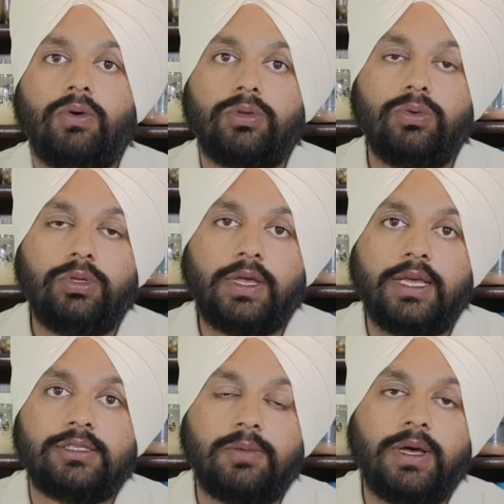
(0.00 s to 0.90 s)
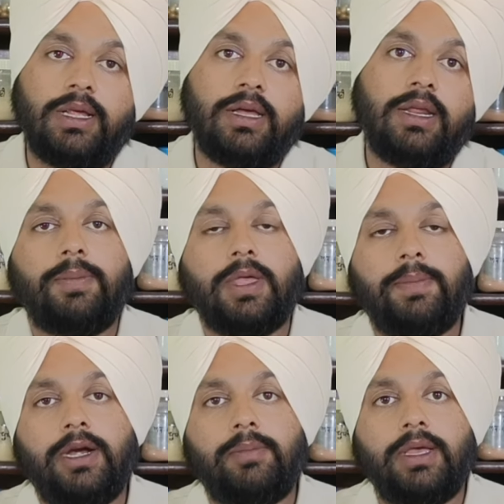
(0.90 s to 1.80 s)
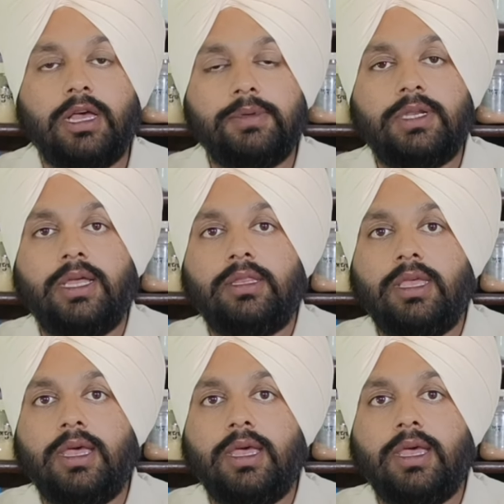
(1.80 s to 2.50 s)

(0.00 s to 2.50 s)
और दूध का इस्तेमाल करें आपके पेट में कब्ज रहती